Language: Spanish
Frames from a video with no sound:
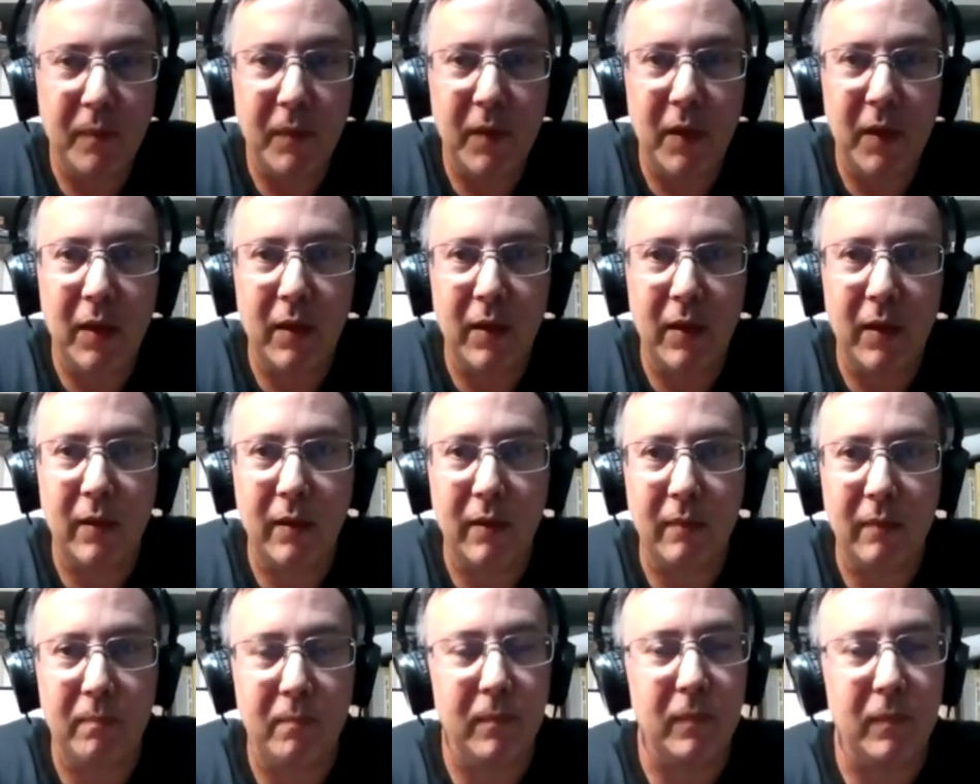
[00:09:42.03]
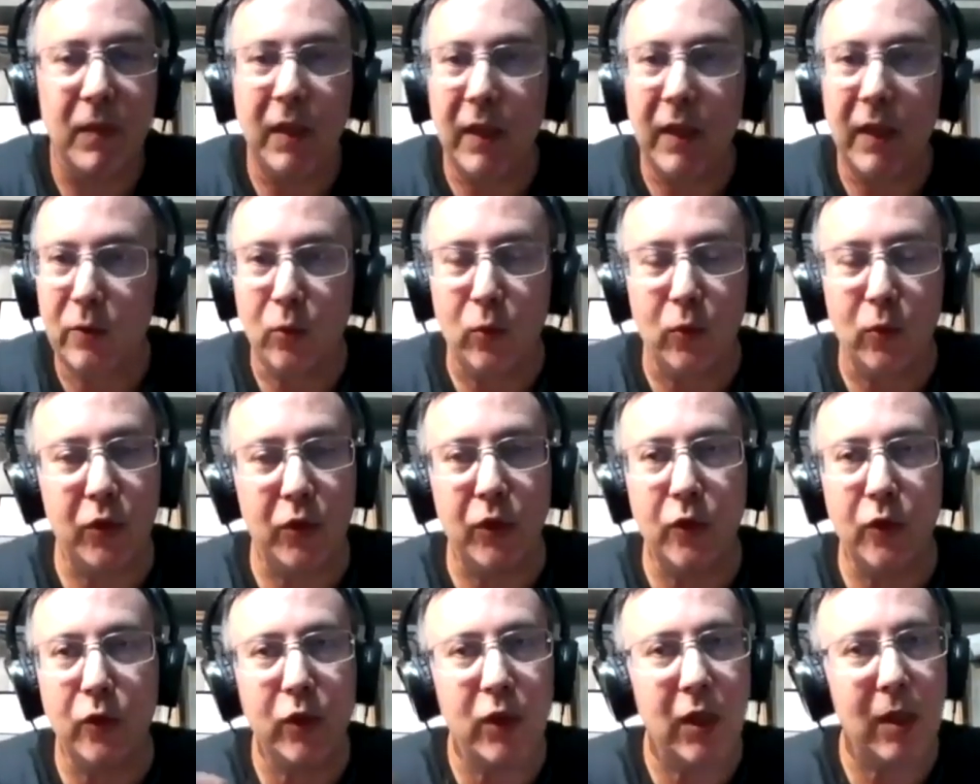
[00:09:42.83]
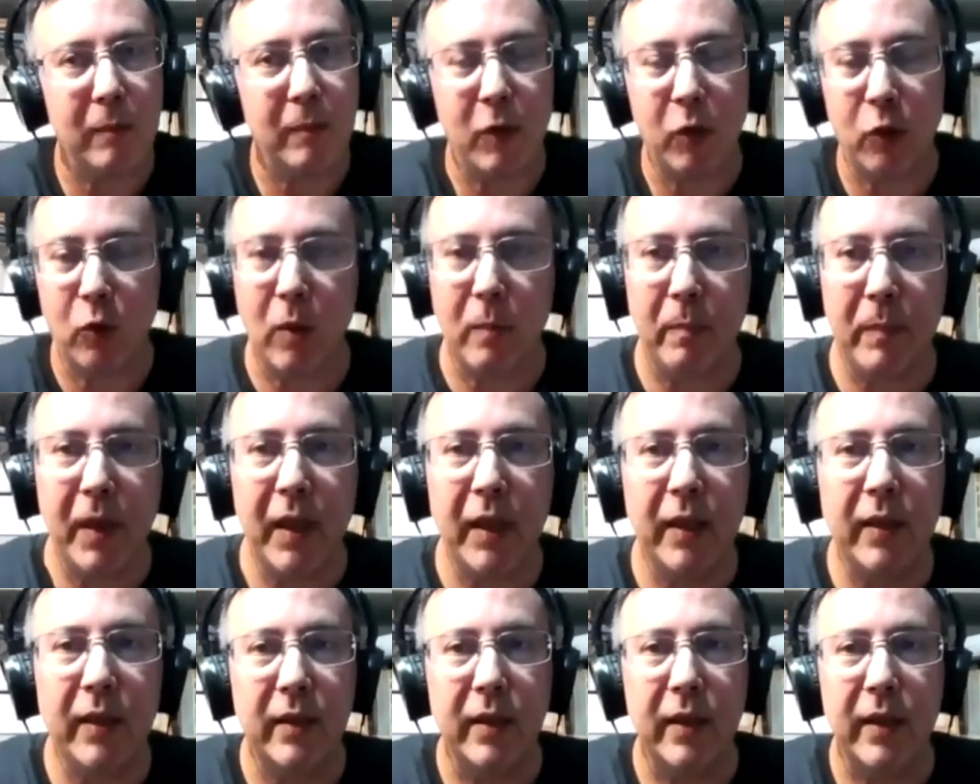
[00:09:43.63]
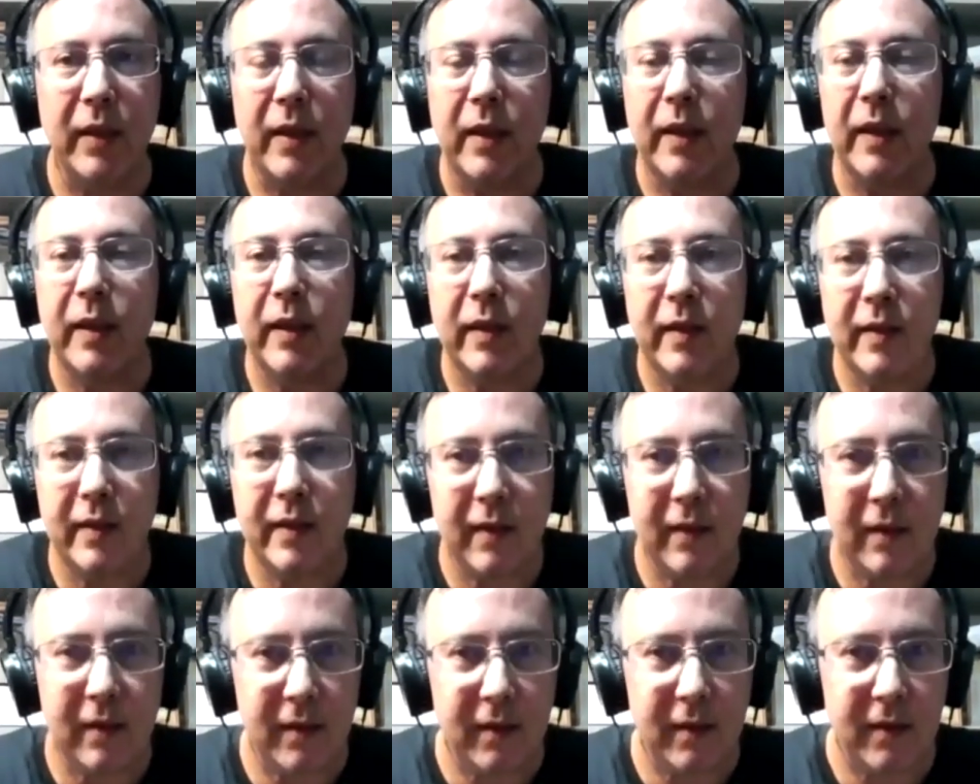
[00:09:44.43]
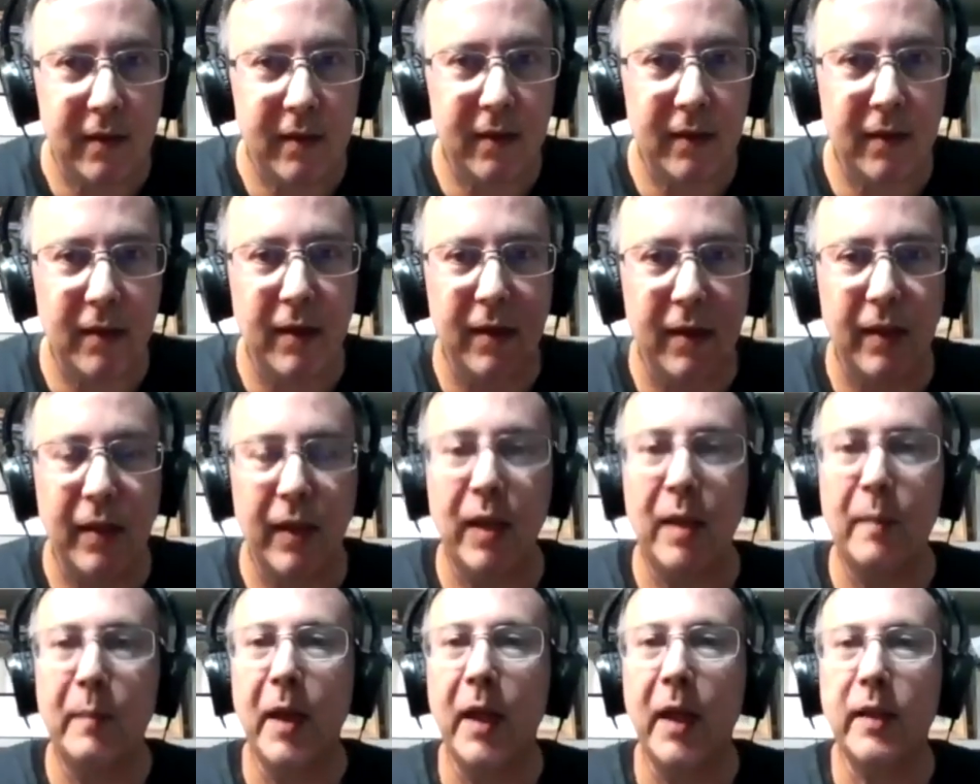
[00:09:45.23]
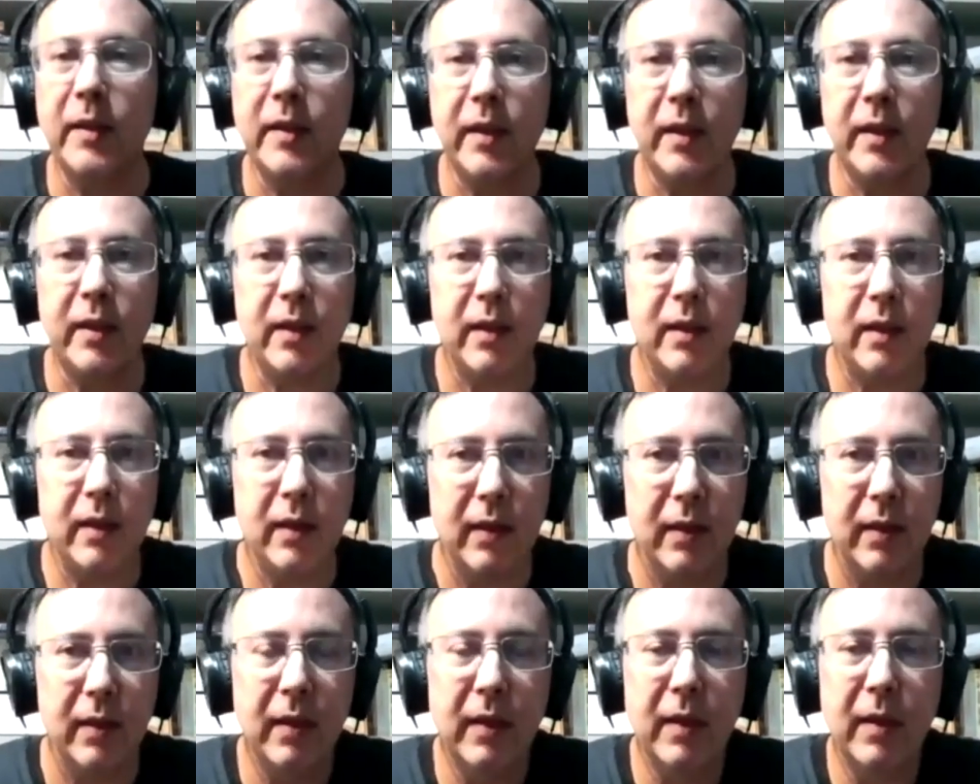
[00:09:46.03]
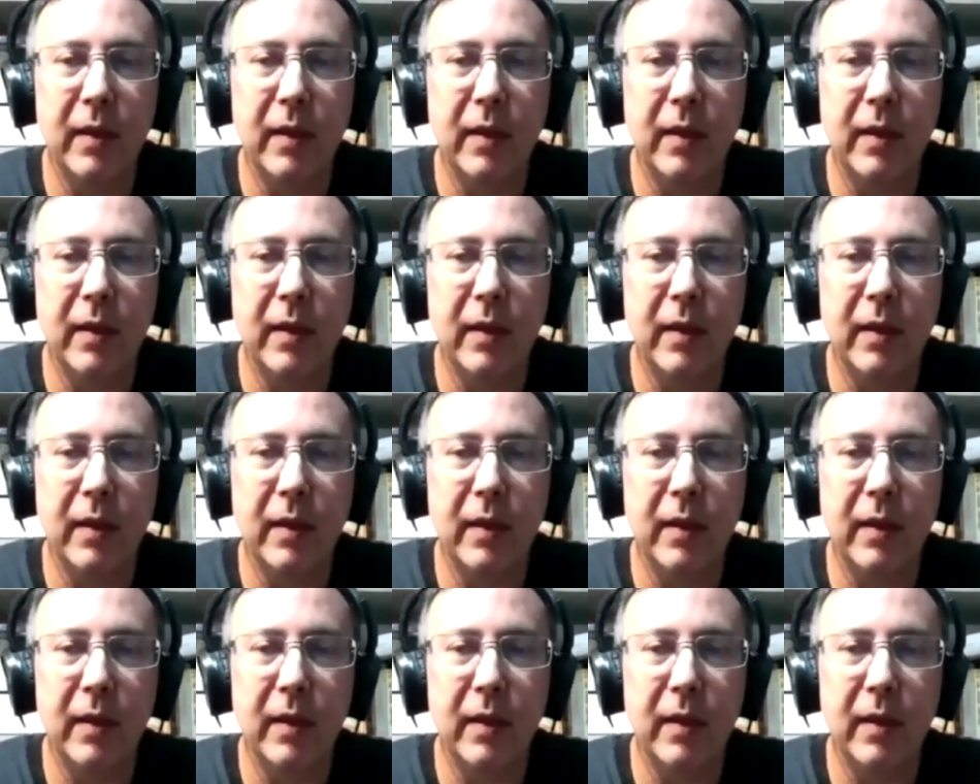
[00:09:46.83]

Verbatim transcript: eh, destrucción del medio ambiente, crisis climática,